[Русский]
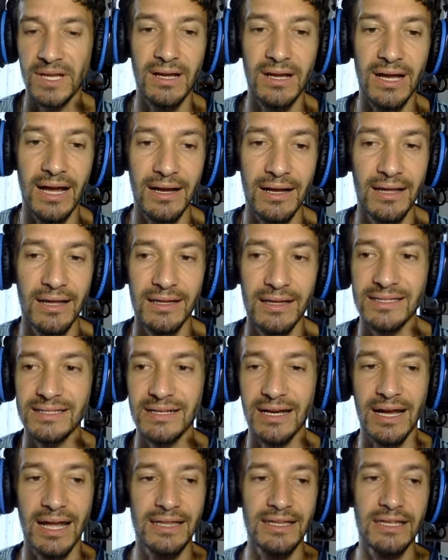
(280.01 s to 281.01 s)
как
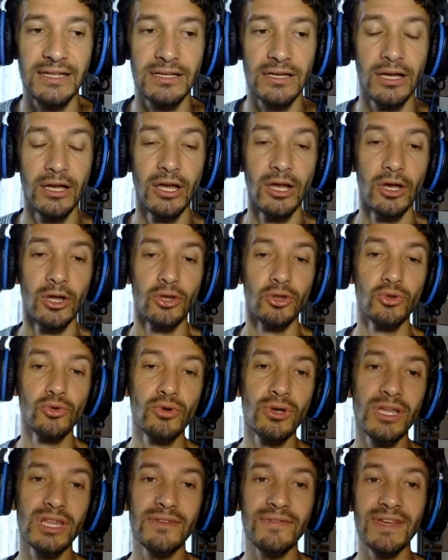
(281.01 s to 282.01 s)
захотите.
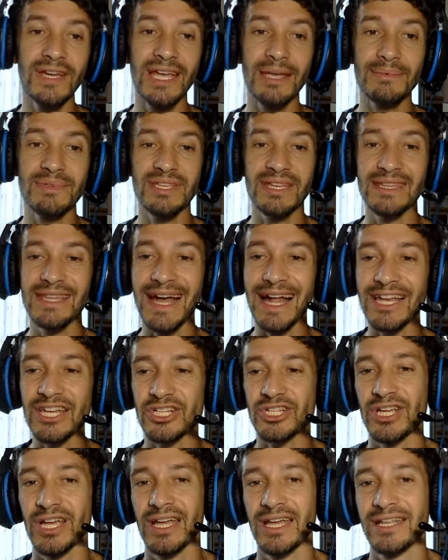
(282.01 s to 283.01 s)
Ну и двигаемся
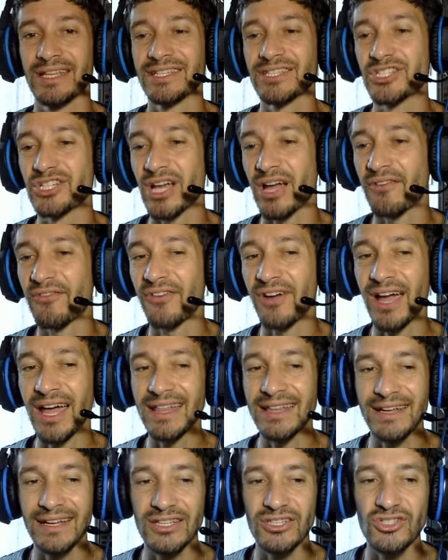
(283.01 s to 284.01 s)
дальше. Джа
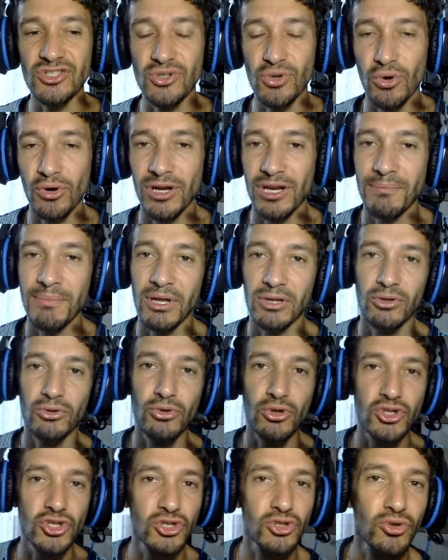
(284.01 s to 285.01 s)
Франко Дзова, ребят,
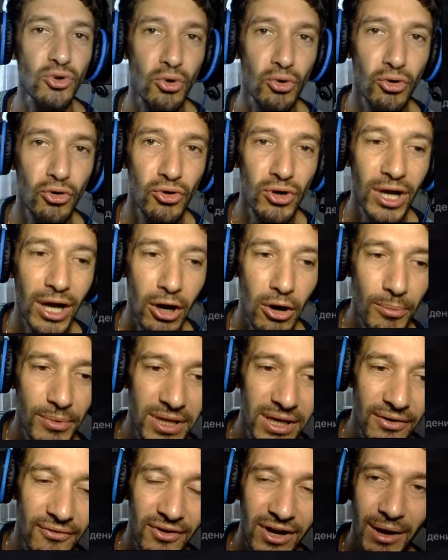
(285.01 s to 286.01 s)
он очень долго играл у
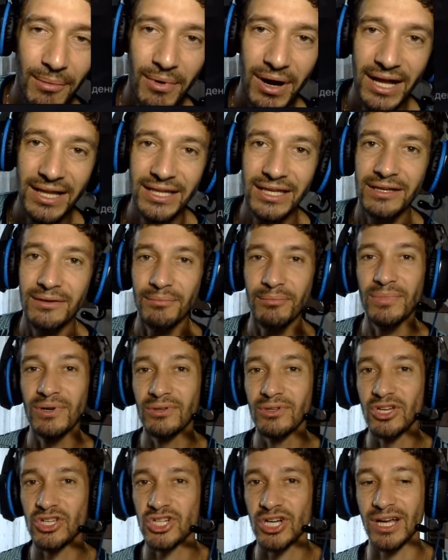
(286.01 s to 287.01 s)
меня в команде,
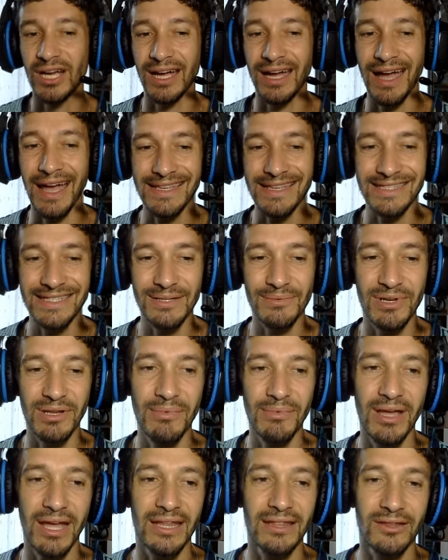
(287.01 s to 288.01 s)
был даже красным,
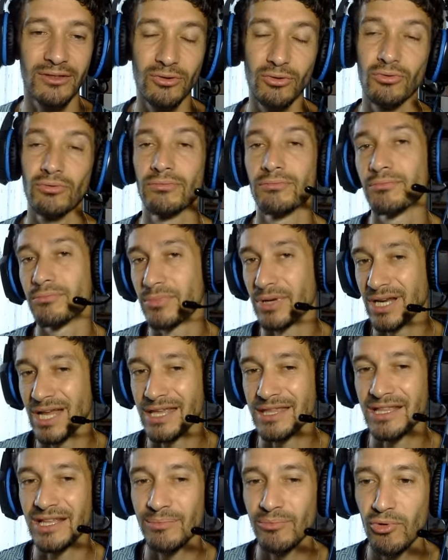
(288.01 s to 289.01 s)
ребят, ну,
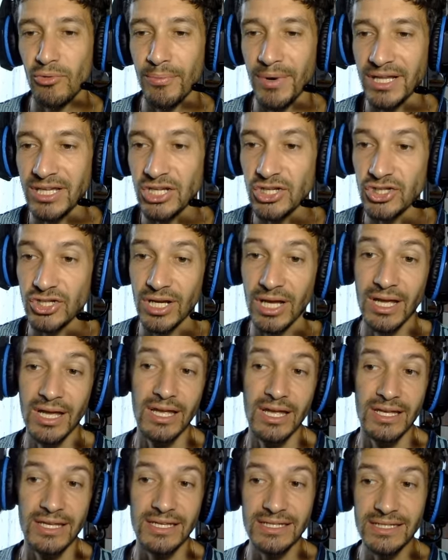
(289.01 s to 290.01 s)
рейтинг был пониже.
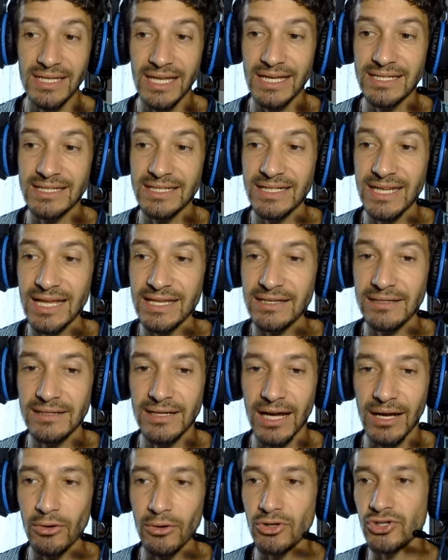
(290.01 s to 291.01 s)
Здесь рейтинг
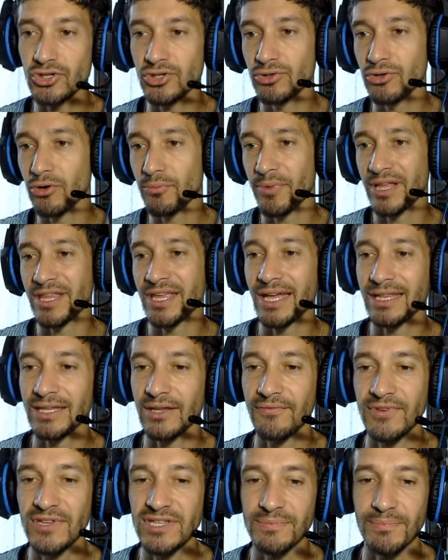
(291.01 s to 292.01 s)
хорош, но,
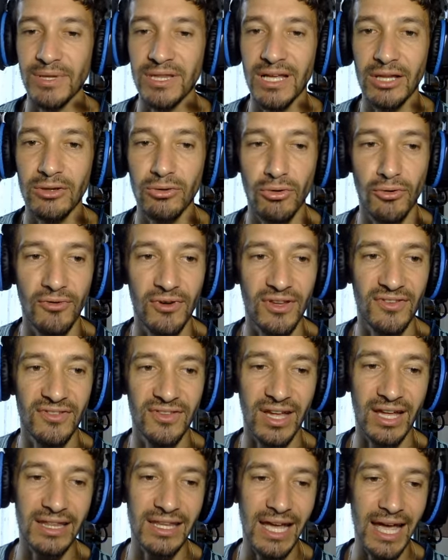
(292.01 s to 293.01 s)
понятно, физподготовка
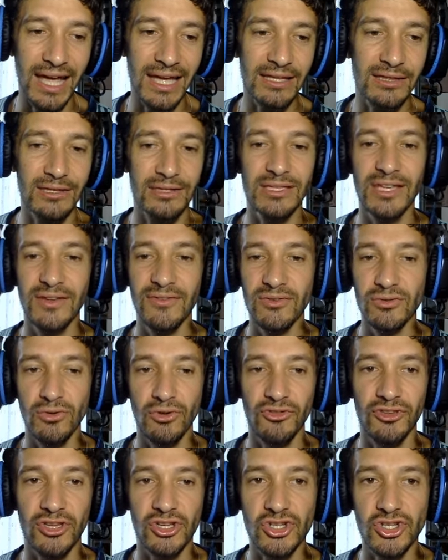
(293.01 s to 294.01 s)
страдает,
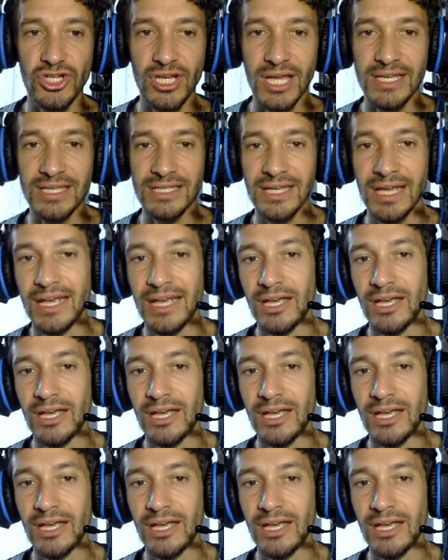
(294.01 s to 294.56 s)
96,